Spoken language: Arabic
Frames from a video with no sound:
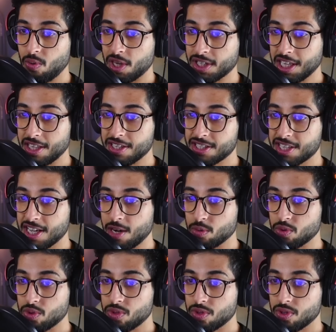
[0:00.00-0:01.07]
اوه اعطيته
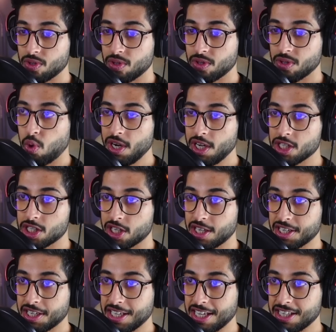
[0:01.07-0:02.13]
ديسكاونت كويس قدرت